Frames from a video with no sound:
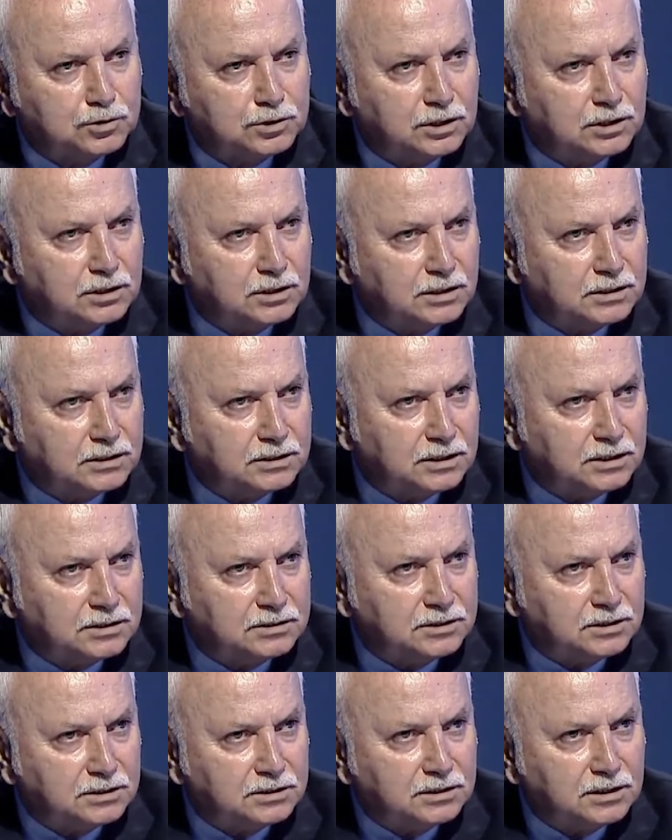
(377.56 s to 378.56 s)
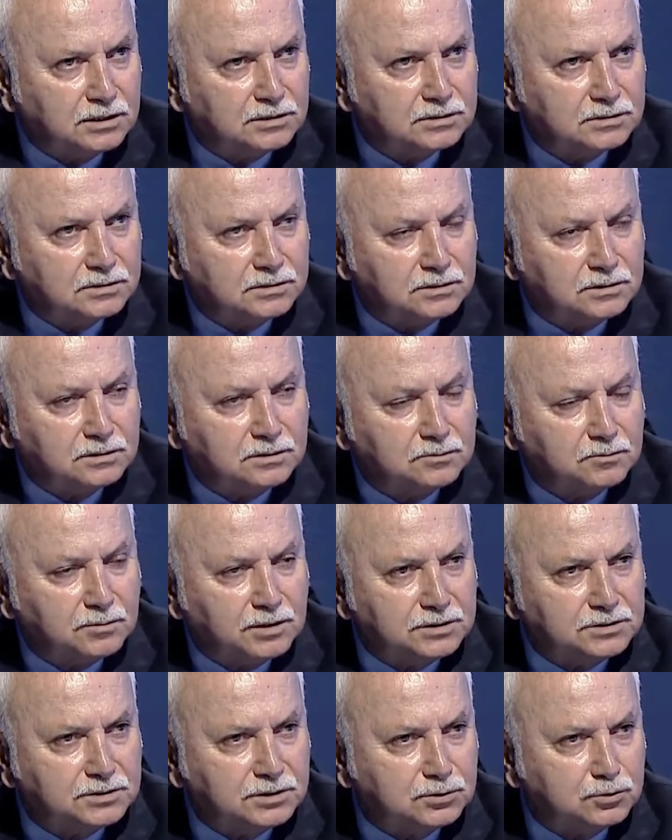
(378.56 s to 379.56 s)
şeyler gerçekten e,
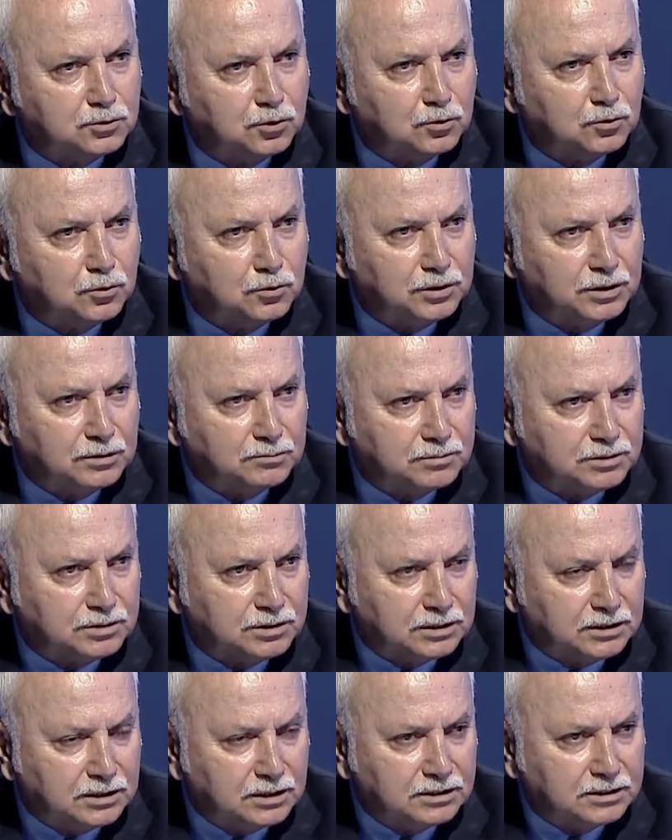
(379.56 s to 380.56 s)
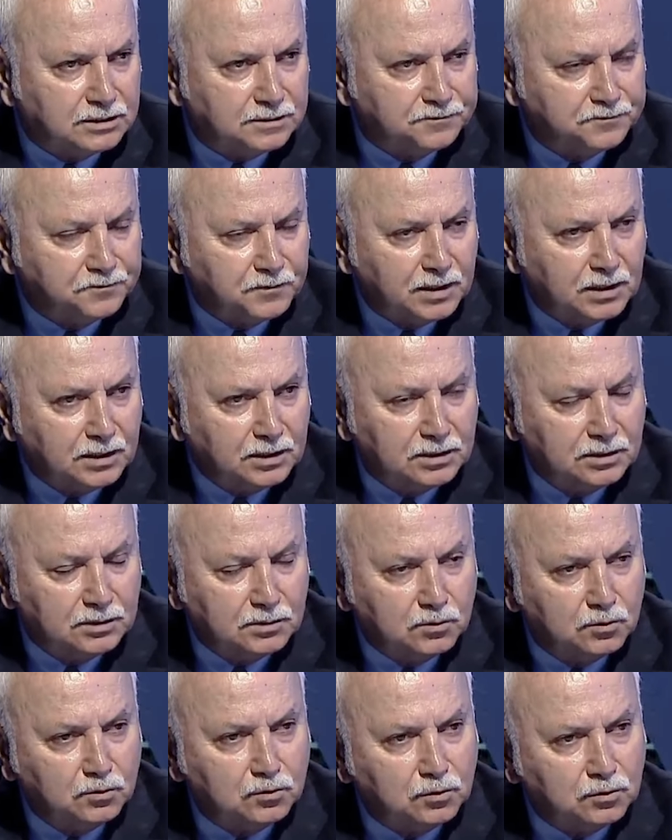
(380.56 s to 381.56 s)
bence çok önemli şeyler.
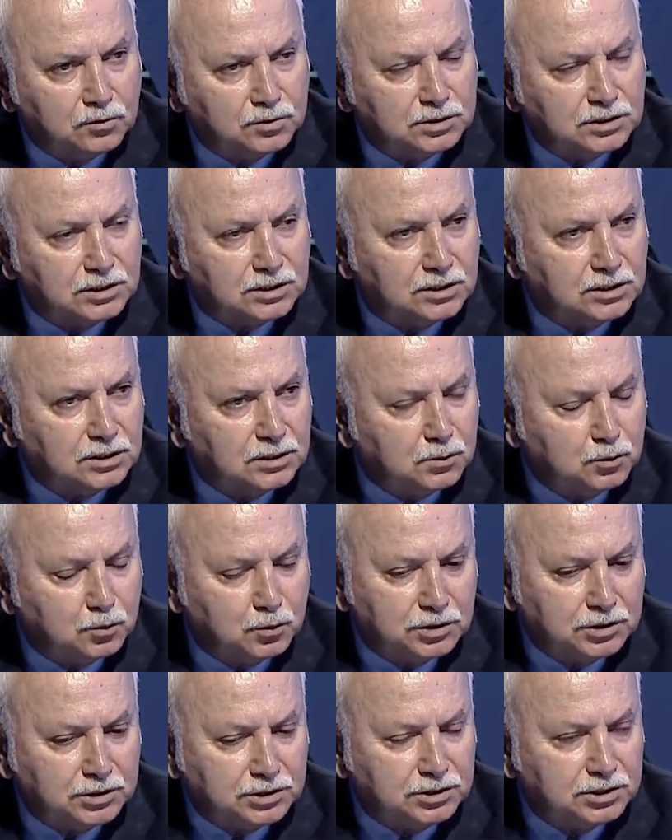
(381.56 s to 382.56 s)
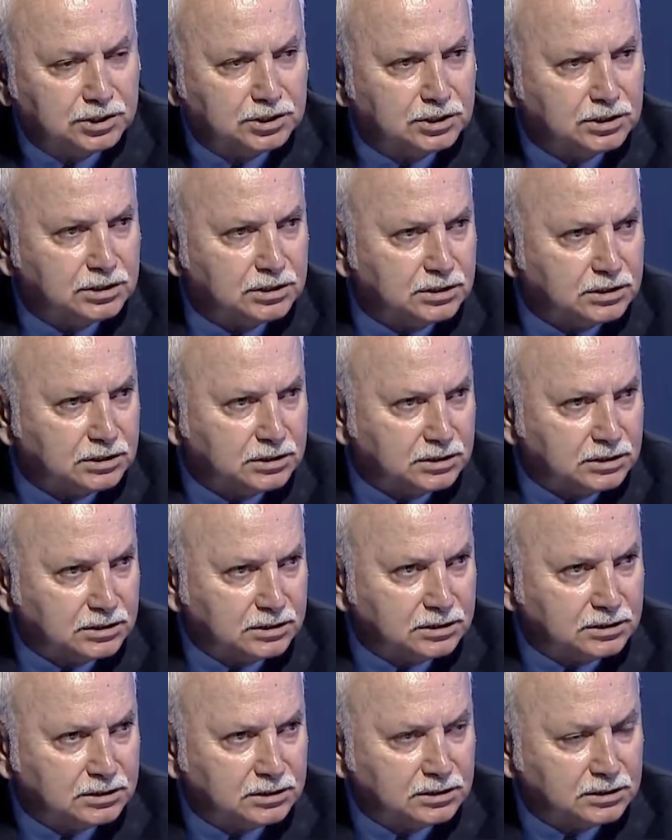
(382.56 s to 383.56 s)
İlk önce üretici
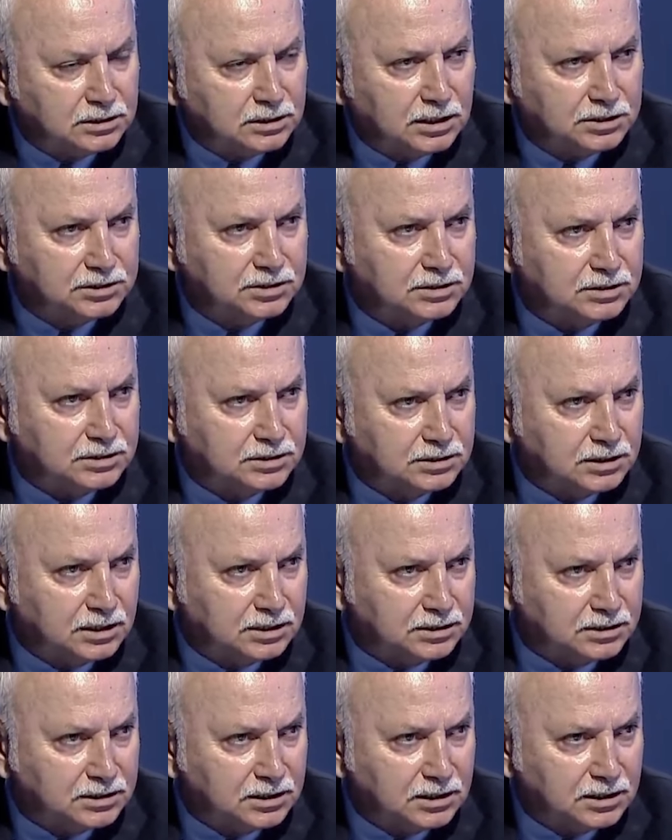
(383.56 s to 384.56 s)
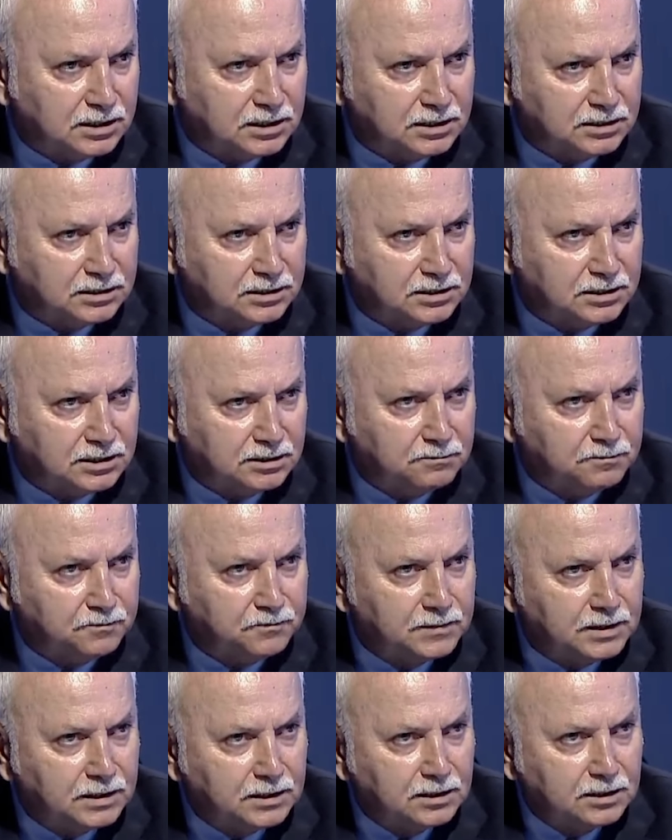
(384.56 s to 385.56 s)
e, açısından değerlendirelim.
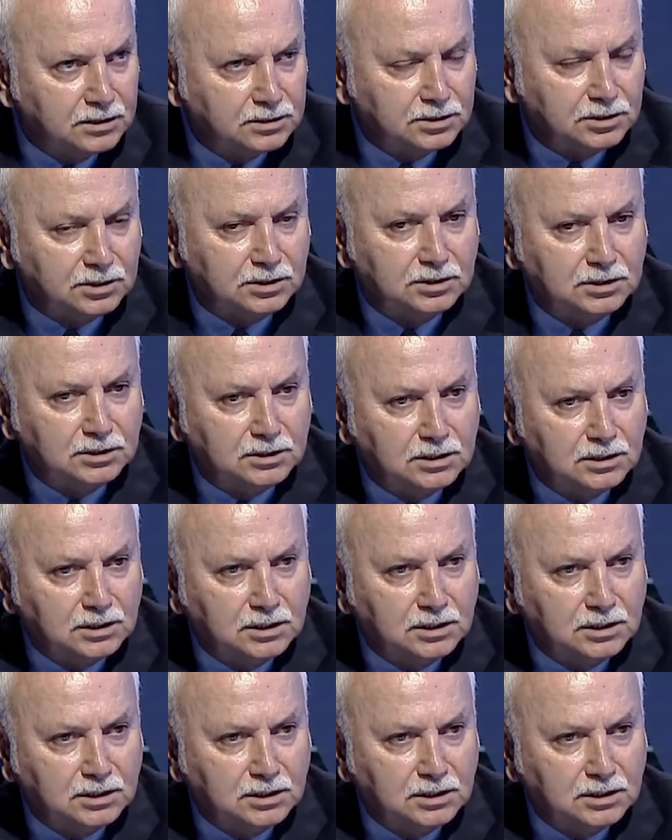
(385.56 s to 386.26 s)
Tabii. Ki